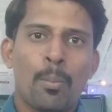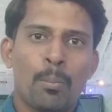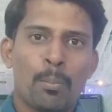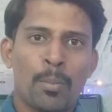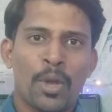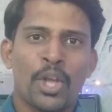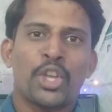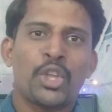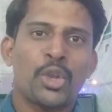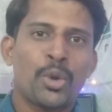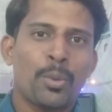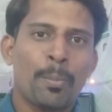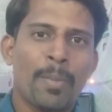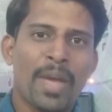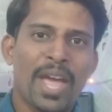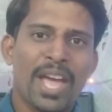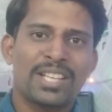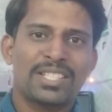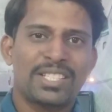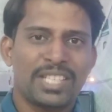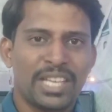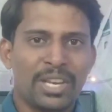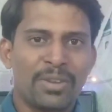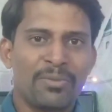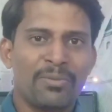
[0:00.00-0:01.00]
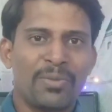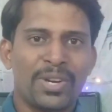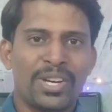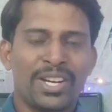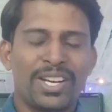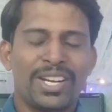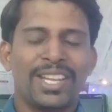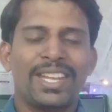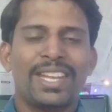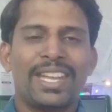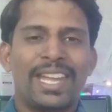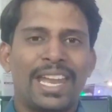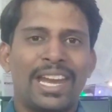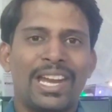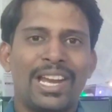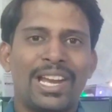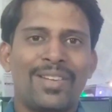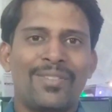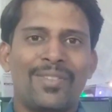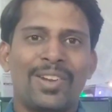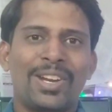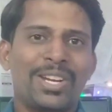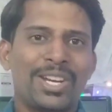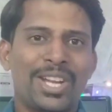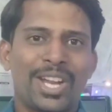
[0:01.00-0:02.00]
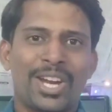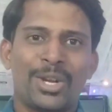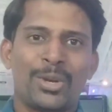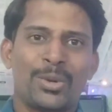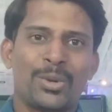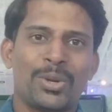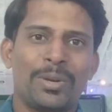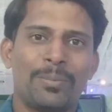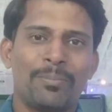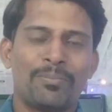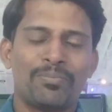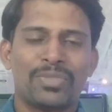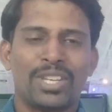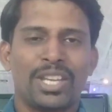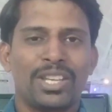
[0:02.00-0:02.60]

மைக்ரோ மேக்ஸ் இன்ஃபினிட்டி என் லெவன் என் டுவெல்